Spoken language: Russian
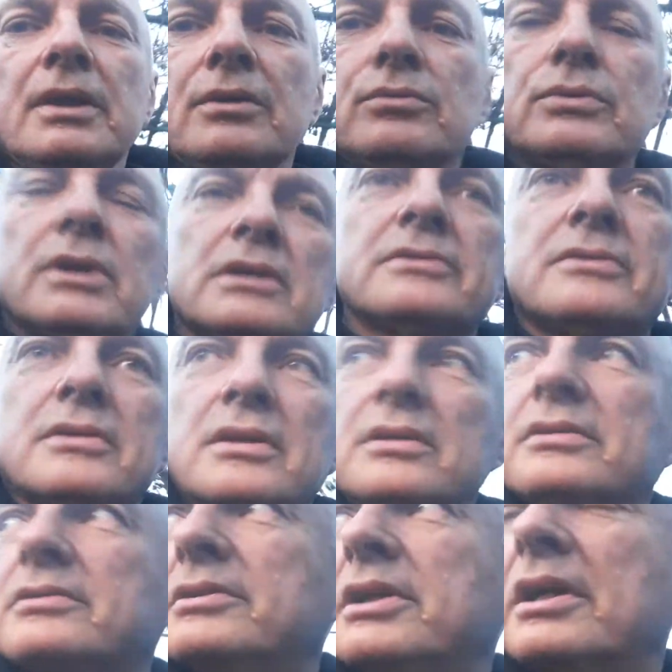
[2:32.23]
у нас
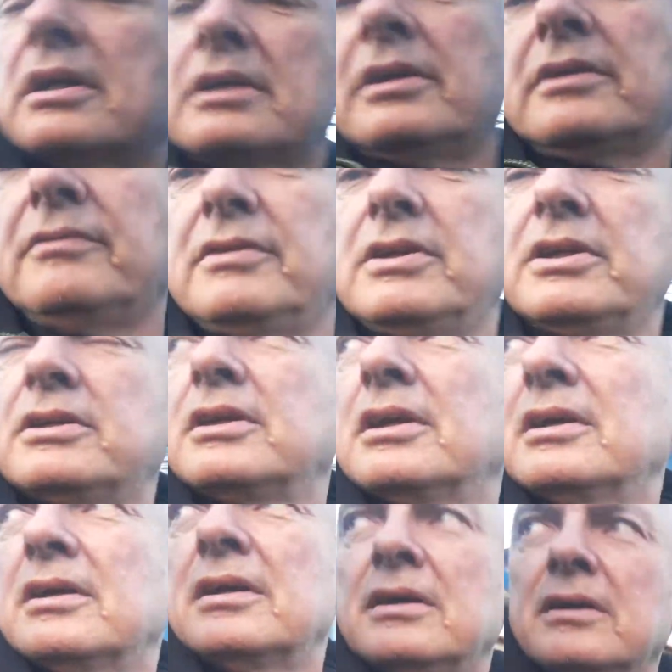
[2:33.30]
снег, как
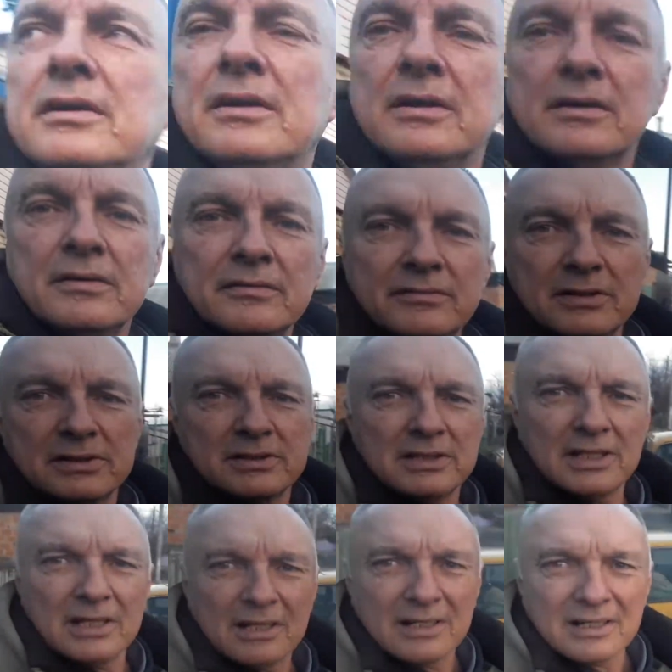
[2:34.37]
видите,
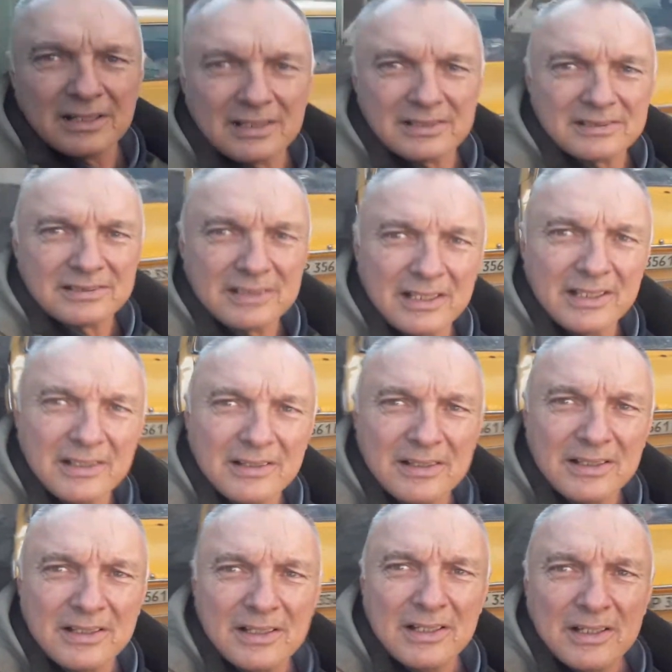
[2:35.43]
везде растаял.
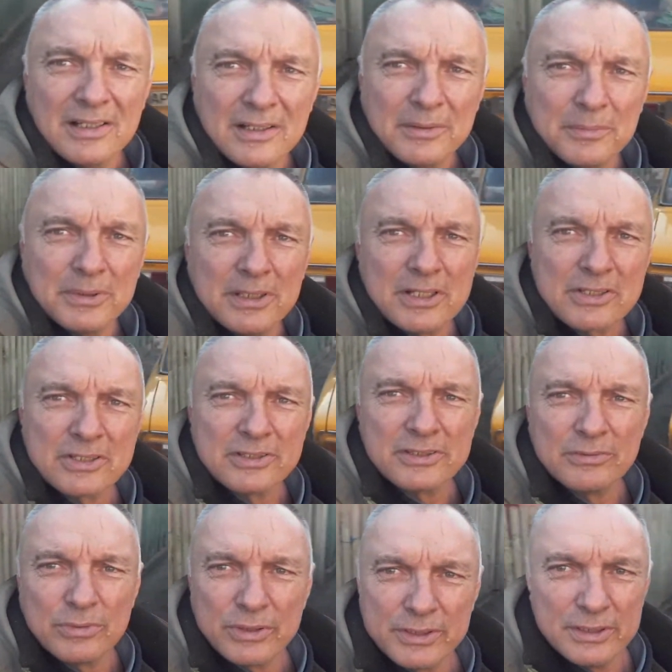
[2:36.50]
Мы даже
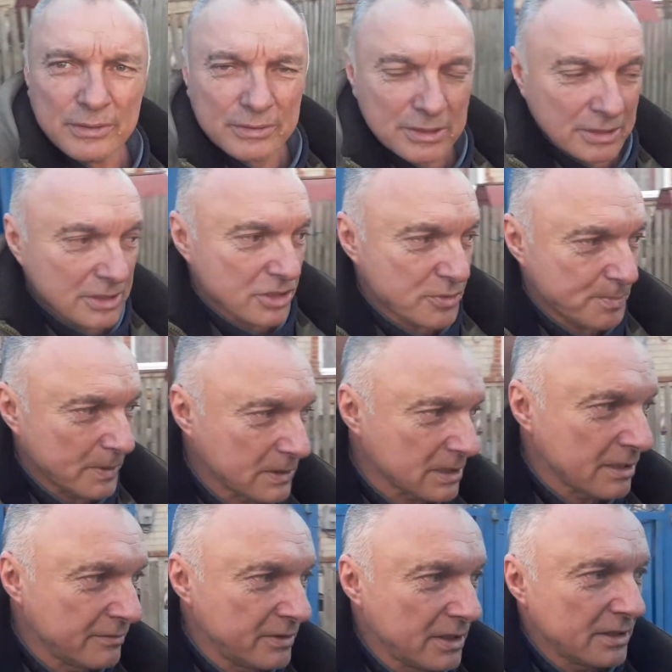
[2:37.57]
сегодня вот это ж по
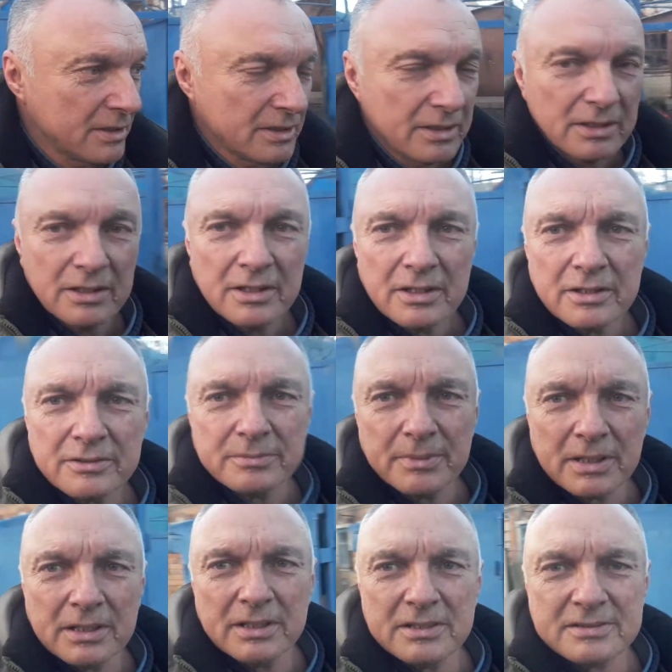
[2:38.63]
траве
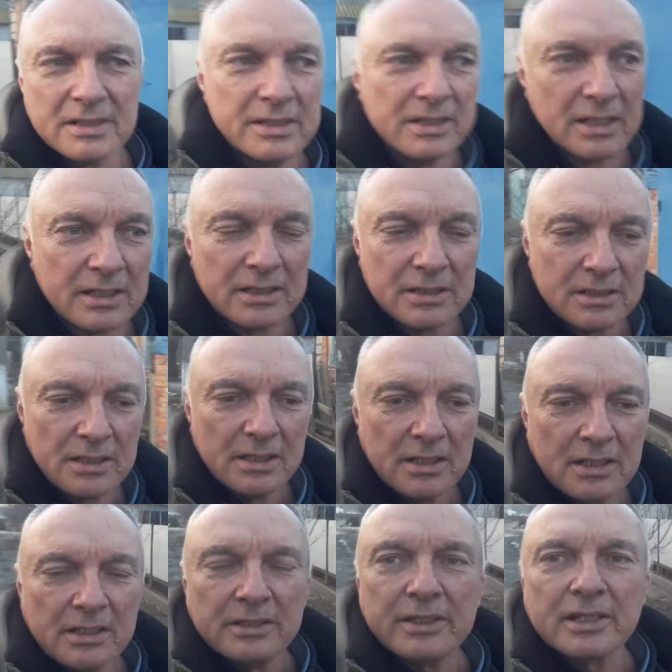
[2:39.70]
смогли заехать
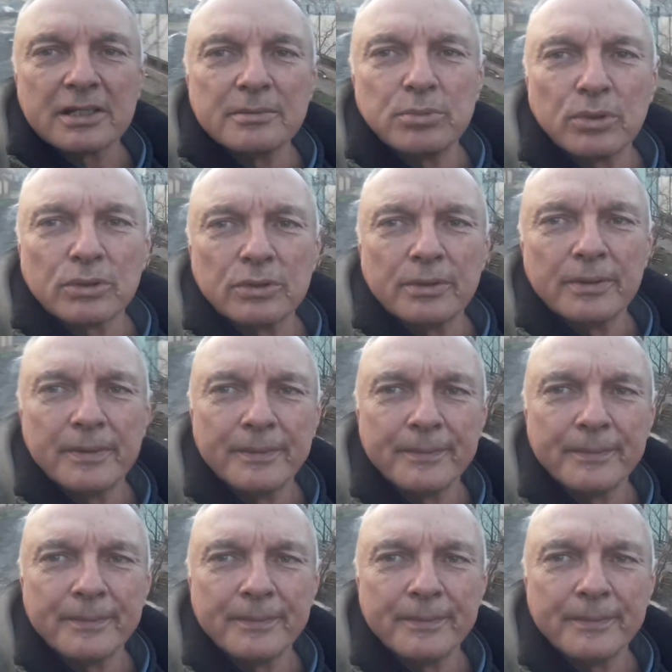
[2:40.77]
на работу.